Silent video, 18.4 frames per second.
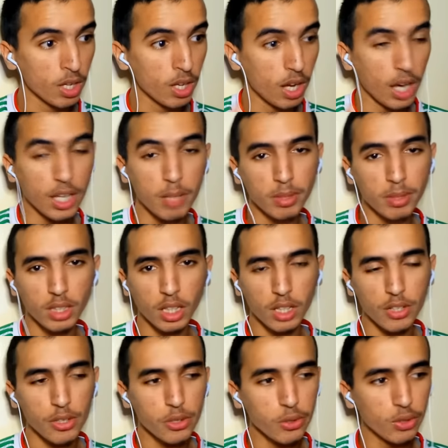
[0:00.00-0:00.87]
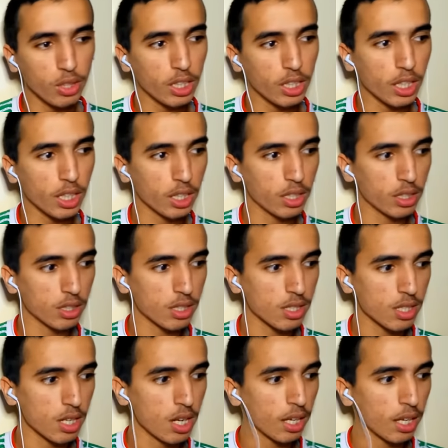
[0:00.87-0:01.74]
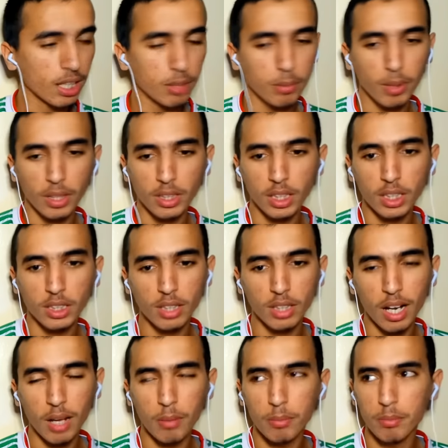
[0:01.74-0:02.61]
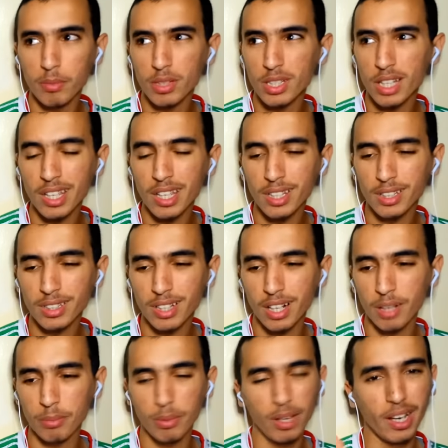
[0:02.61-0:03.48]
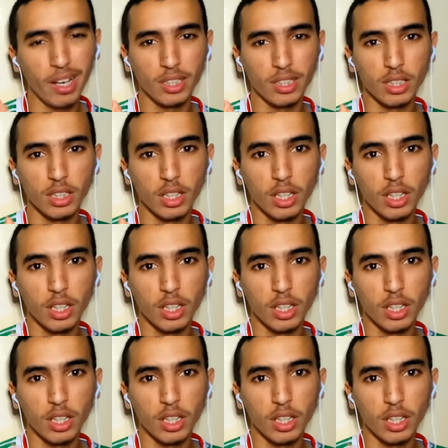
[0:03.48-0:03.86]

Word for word: انا من داك النوع اللي كانت كنبغي داك التراب ماشي اي تراب عادي